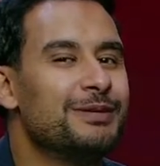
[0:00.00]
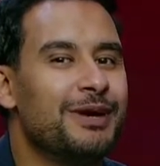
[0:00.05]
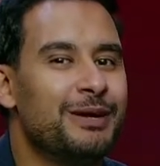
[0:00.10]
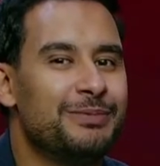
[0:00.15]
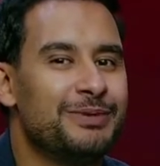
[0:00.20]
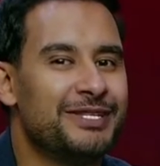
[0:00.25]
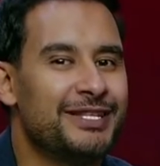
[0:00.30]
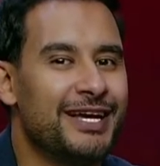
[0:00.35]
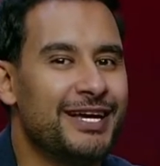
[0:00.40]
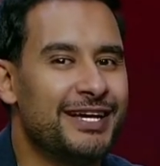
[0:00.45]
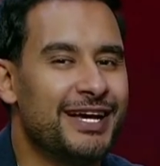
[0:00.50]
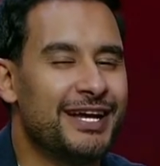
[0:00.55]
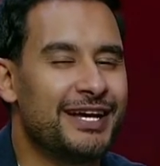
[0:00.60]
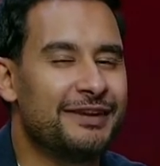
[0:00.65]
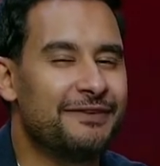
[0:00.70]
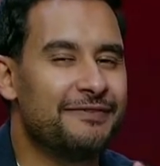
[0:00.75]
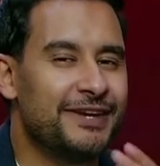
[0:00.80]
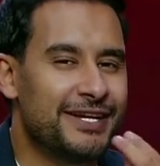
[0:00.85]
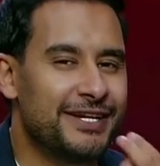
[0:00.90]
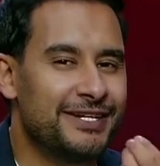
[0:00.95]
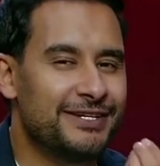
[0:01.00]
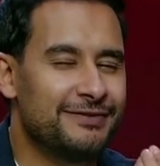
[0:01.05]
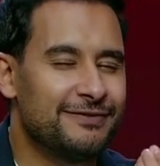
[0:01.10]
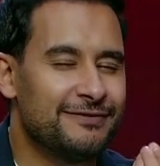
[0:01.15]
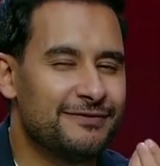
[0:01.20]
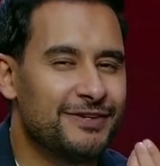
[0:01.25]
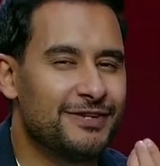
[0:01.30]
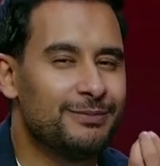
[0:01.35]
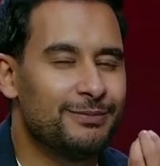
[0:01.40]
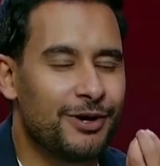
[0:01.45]
بتبقى متضايق انا فاكر
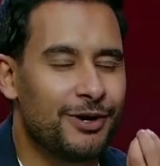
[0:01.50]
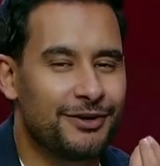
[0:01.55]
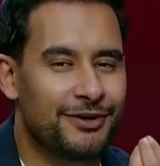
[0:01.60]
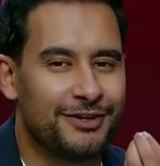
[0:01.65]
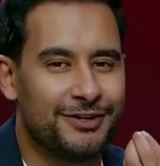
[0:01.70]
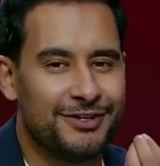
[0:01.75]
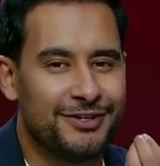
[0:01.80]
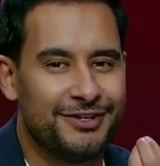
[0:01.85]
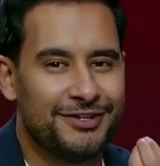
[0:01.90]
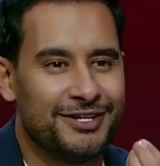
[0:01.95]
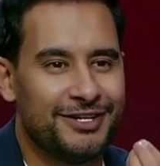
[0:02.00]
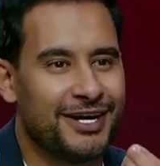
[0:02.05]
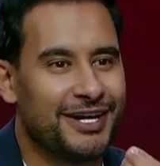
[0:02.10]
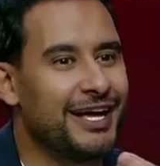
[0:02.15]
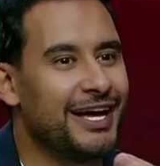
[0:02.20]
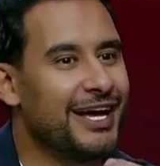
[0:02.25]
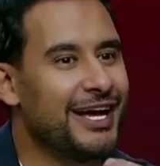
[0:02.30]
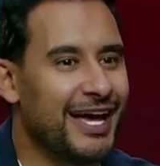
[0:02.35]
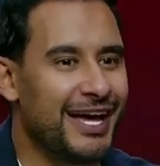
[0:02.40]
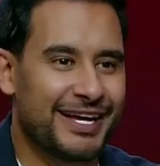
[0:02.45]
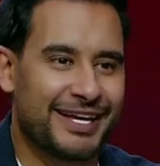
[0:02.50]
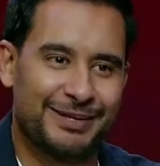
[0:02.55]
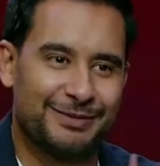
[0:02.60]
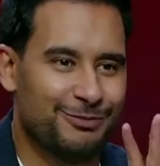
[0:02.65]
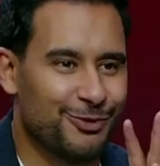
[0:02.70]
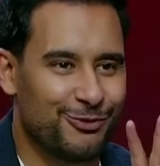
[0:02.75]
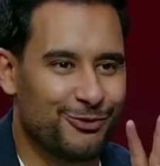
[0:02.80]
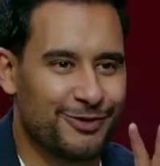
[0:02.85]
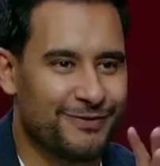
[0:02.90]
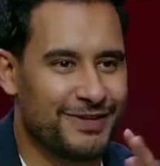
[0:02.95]
آه. في مره انا هحكي
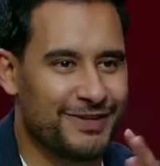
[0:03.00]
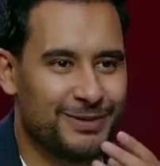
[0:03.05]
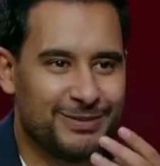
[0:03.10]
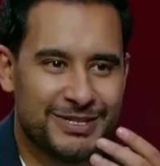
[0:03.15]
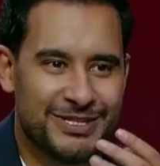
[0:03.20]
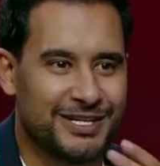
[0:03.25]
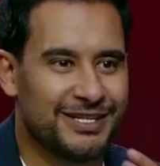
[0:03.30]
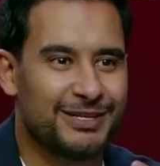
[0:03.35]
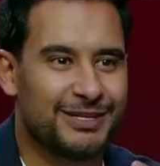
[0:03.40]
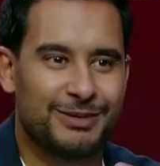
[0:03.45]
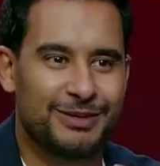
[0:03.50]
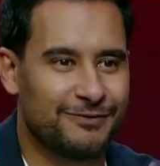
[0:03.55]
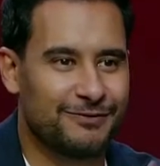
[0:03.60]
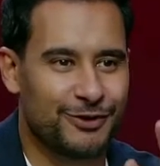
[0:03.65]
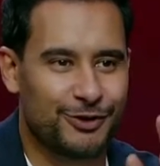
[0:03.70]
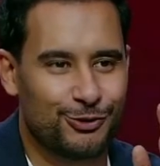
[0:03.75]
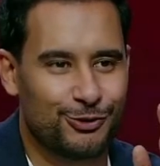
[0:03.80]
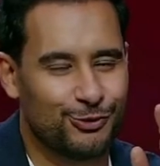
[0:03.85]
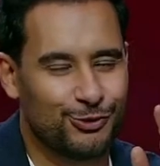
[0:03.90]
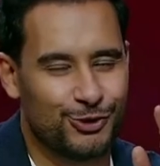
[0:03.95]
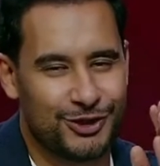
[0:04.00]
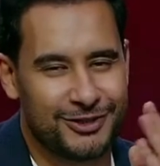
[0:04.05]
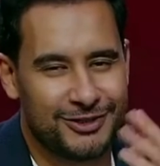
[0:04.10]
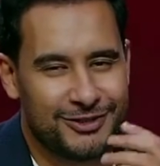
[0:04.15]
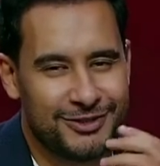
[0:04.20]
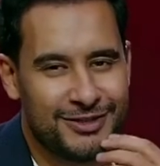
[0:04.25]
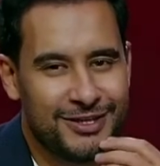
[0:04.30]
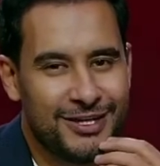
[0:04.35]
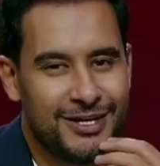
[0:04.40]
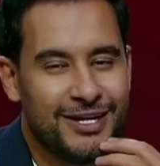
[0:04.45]
الموقف آه. ده من انت ما تفتكروش
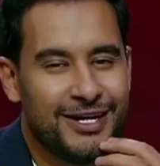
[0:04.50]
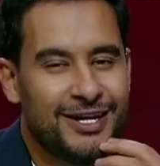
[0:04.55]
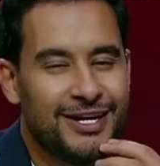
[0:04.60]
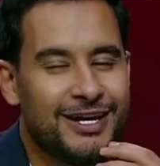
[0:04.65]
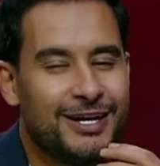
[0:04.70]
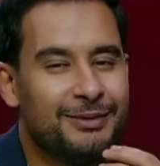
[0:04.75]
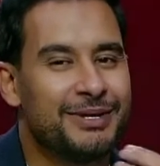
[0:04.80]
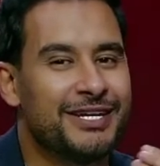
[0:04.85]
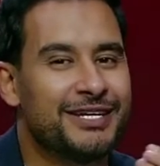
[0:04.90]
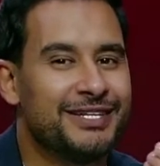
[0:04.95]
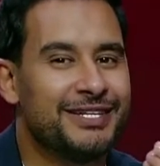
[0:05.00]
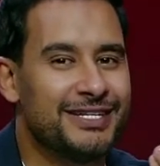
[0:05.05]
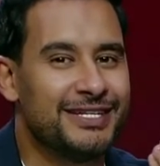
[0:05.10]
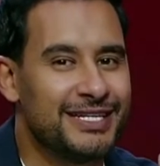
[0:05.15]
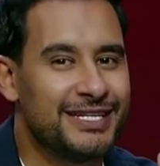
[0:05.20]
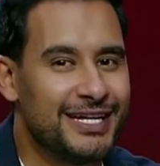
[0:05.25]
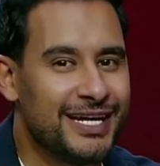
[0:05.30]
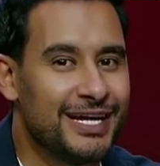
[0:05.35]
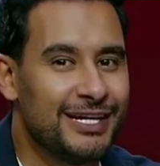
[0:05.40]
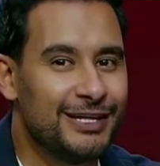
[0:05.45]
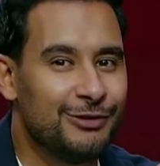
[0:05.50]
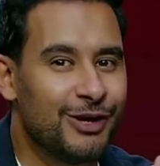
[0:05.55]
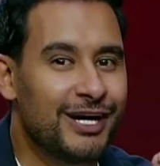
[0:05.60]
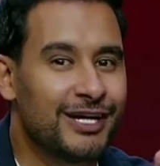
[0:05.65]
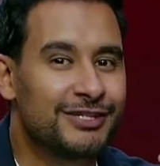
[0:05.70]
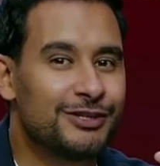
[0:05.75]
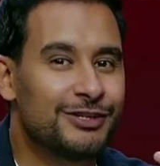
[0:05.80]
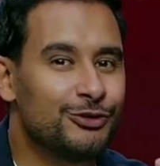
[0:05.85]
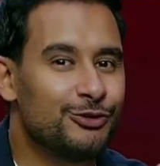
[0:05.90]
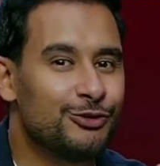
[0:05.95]
اصلا لما جيت النادي الاهلي
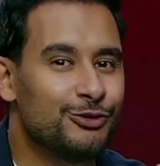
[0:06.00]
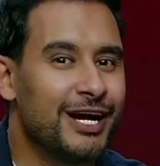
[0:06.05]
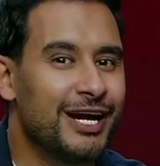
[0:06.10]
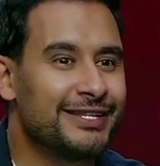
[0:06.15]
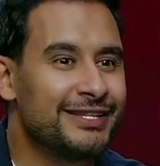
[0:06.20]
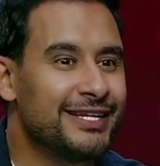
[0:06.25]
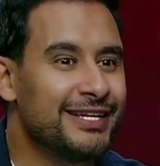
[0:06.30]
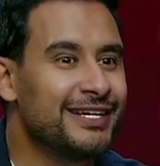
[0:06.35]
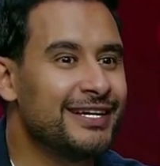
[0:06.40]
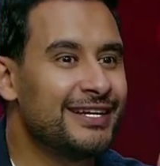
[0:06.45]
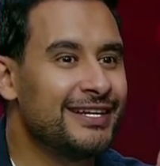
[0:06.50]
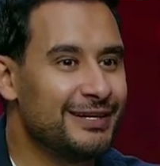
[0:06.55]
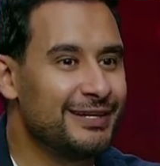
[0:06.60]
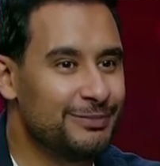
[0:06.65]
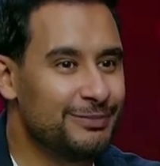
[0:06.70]
وقعدت شويه على الدكه